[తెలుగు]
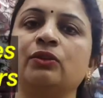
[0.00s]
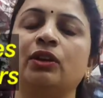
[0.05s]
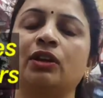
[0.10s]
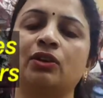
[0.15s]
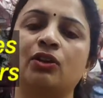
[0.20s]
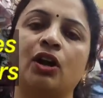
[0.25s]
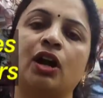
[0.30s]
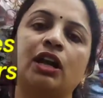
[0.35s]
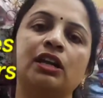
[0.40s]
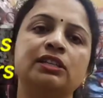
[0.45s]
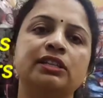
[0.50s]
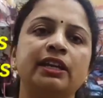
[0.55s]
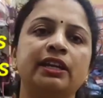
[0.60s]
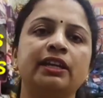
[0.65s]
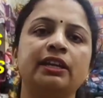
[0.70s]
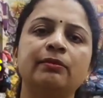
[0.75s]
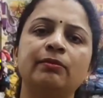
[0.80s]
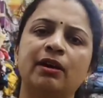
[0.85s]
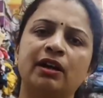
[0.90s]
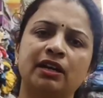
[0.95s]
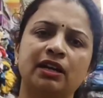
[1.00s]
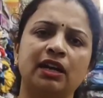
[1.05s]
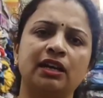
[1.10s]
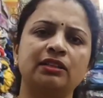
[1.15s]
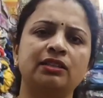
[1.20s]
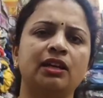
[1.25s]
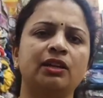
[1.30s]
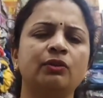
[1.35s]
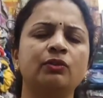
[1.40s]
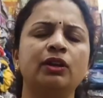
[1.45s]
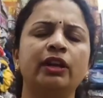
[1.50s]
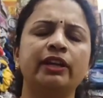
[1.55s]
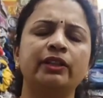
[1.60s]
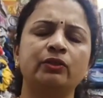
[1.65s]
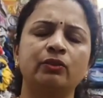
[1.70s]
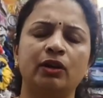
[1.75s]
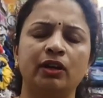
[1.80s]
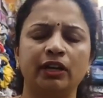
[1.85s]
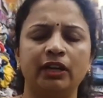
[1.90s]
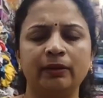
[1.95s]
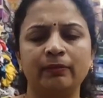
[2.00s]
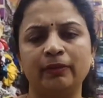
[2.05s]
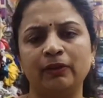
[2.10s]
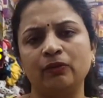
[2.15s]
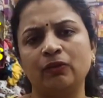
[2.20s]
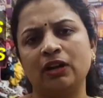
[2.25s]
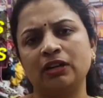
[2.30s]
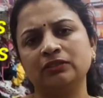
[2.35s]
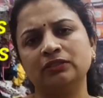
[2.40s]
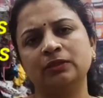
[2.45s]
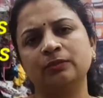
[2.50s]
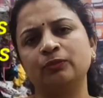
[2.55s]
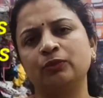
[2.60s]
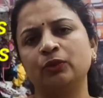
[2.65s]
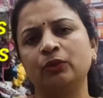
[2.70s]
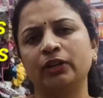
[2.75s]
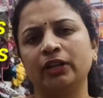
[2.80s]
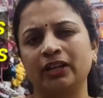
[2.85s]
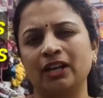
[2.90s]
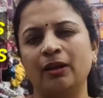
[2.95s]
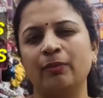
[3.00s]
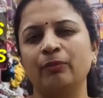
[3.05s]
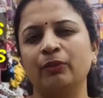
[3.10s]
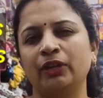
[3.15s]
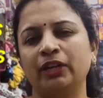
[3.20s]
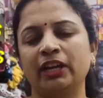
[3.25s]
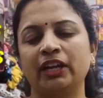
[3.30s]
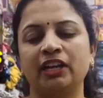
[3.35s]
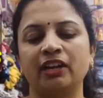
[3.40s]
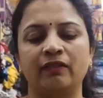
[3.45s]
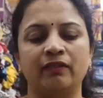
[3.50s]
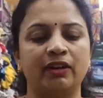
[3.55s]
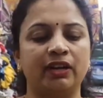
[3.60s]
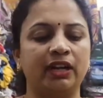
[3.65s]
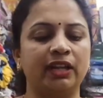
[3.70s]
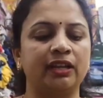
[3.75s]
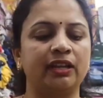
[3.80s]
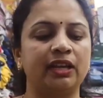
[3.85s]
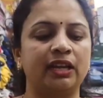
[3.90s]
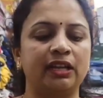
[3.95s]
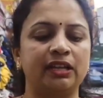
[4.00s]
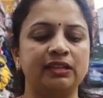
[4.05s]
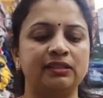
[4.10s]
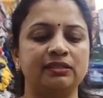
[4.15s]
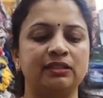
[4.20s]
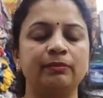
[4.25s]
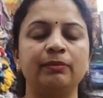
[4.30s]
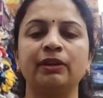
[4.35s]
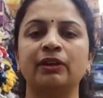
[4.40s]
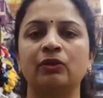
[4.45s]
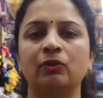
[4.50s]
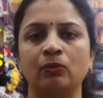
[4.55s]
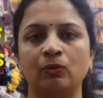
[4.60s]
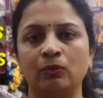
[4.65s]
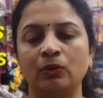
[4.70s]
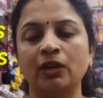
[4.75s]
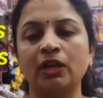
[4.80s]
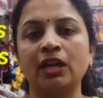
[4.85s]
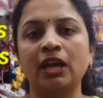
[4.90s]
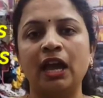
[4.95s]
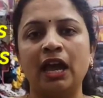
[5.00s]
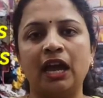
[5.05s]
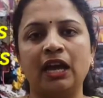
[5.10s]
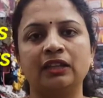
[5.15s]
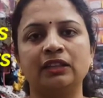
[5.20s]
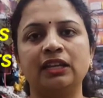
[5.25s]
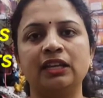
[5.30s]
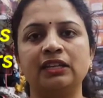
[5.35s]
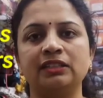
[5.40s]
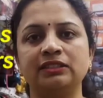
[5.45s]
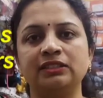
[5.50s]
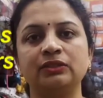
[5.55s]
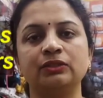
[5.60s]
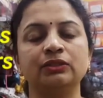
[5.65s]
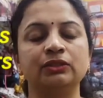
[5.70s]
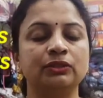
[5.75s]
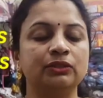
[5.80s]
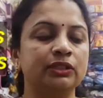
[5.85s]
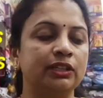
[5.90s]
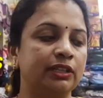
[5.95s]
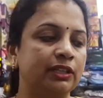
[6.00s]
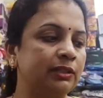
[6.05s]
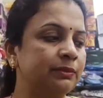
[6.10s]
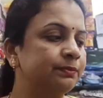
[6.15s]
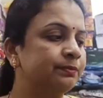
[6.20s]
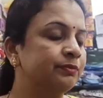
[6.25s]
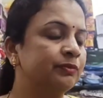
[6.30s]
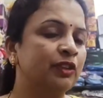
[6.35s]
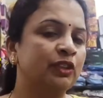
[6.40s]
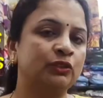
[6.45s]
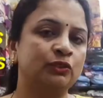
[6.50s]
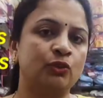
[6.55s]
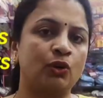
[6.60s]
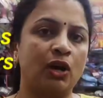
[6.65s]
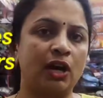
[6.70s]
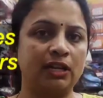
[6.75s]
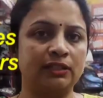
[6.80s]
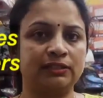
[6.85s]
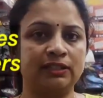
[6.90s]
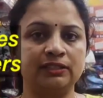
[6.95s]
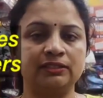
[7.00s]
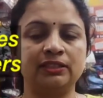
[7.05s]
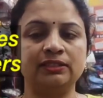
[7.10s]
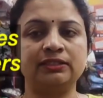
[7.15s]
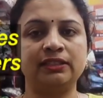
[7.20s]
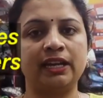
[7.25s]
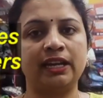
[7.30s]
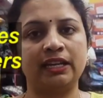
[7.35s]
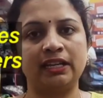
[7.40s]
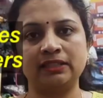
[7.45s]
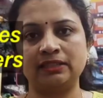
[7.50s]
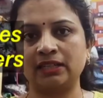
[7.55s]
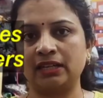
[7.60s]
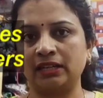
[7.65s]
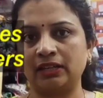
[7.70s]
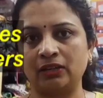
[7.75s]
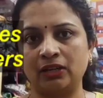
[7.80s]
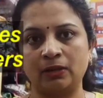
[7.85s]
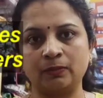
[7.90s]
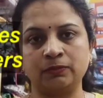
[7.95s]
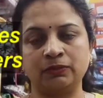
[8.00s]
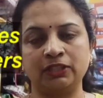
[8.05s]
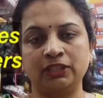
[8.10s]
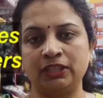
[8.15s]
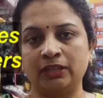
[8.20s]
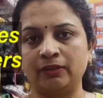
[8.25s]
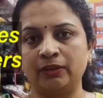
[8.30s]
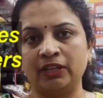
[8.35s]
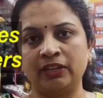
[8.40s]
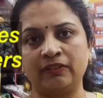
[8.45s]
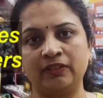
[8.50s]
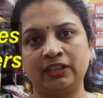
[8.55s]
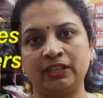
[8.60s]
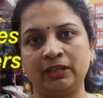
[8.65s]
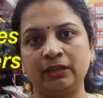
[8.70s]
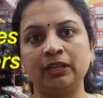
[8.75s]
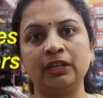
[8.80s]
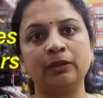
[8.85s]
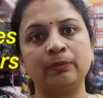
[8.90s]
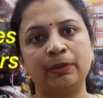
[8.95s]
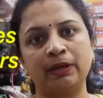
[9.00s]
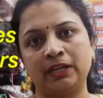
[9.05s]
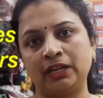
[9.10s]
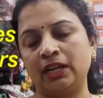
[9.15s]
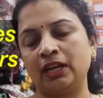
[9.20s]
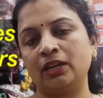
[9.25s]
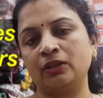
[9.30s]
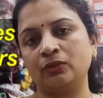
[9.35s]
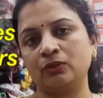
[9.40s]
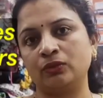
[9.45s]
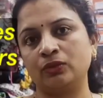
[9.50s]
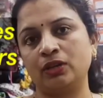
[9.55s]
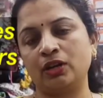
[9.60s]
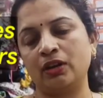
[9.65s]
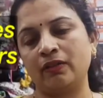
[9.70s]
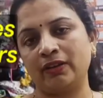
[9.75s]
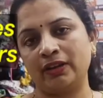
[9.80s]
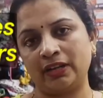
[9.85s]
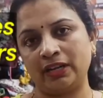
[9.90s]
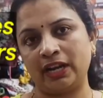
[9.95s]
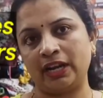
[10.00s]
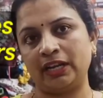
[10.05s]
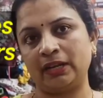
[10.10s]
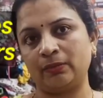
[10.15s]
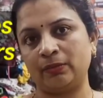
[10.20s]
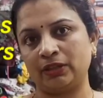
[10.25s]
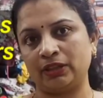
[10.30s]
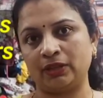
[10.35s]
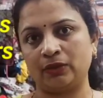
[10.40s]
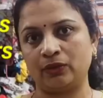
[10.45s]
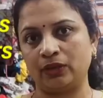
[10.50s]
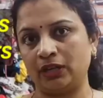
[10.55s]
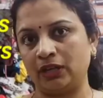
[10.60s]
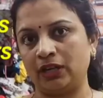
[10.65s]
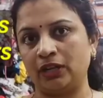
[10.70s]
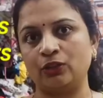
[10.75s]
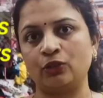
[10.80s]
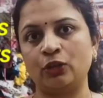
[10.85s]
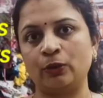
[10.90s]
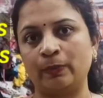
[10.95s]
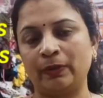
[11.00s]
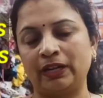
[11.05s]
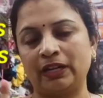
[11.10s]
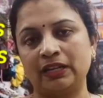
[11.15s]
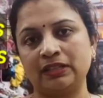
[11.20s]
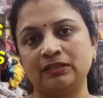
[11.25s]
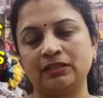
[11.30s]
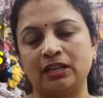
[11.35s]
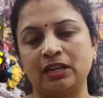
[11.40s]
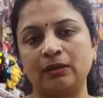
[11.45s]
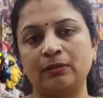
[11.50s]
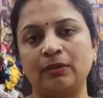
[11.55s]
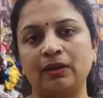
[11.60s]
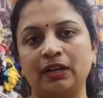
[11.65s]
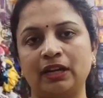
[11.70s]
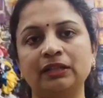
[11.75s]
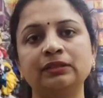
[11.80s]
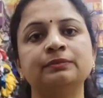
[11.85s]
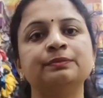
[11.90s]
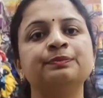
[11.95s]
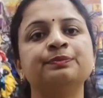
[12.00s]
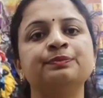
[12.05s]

అన్నీ కూడా కాల్ చేయండి మాట్లాడతాను లేదు అంటే మీరు వాట్సాప్ త్రోనే కమ్యూనికేట్ అవ్వండి ఇంకా ఈజీ మీకు అదే ఈజీ ఉంటుంది కదా సో ఆల్ సైజెస్ నైటీస్ అండ్ టాప్స్ అయితే అవన్నీ అయితే నేను పెట్టాలనుకుంటున్నాను అవన్నీ ఐటమ్ అంతా కూడా నేను అందులో పెట్టేస్తాను అనమాట